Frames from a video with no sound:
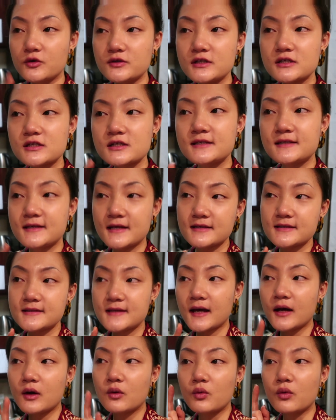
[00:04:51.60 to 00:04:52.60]
尤其是现
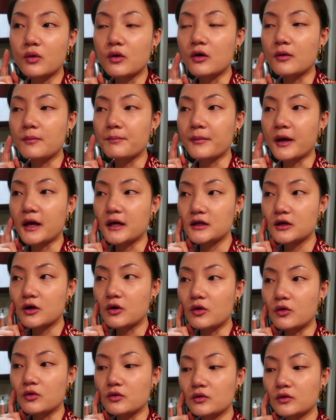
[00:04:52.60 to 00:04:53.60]
在我没
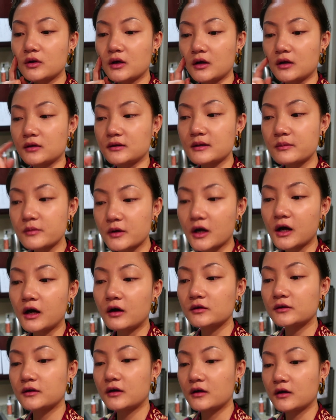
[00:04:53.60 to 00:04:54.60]
有那么
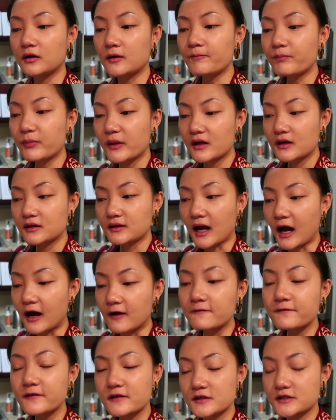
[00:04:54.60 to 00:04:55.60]
高的
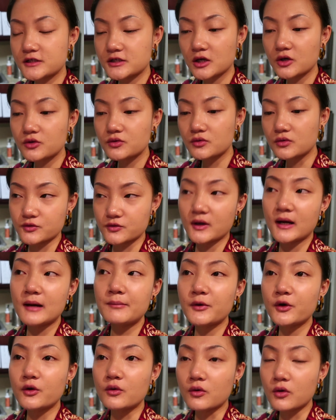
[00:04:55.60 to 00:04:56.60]
糖分摄虽然
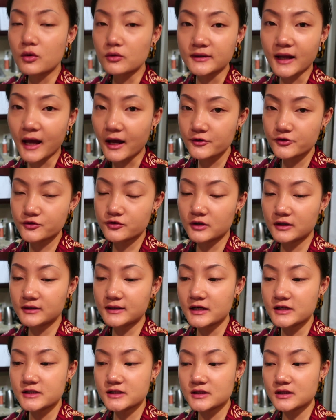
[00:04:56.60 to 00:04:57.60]
没有控碳水，
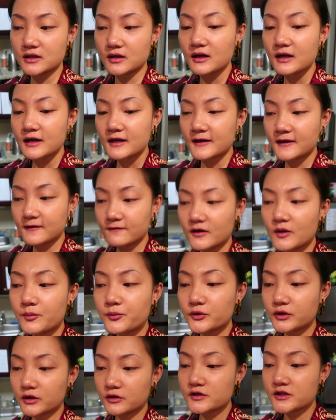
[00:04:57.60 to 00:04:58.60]
但是因为
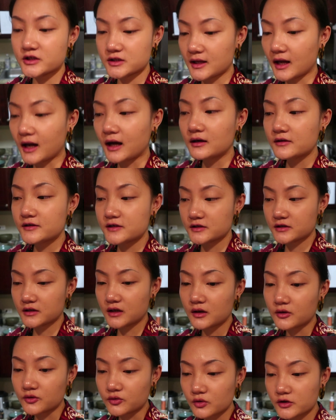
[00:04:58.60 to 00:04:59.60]
不能吃糖。常其实
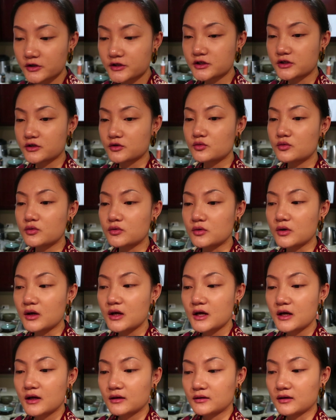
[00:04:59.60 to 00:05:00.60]
很多食物
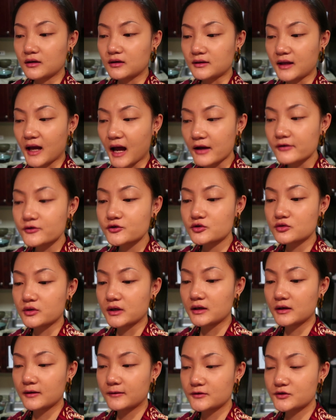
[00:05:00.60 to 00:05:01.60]
的碳
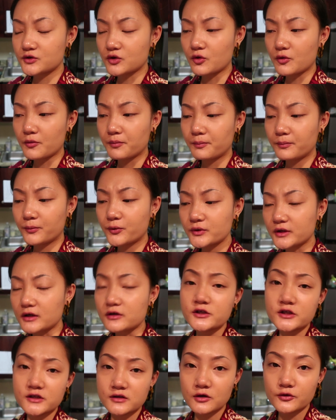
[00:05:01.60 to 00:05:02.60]
水就不
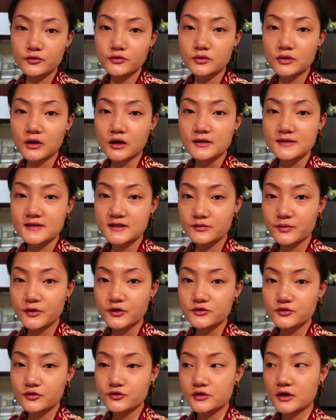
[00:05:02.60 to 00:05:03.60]
能摄入了，基
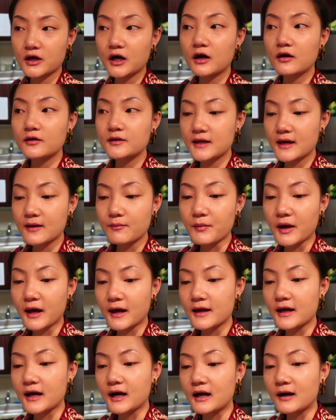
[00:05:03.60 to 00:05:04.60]
本就是靠燕
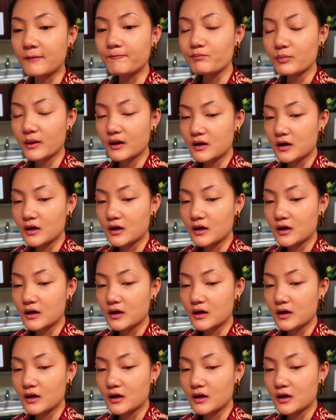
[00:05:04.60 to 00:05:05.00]
麦啊，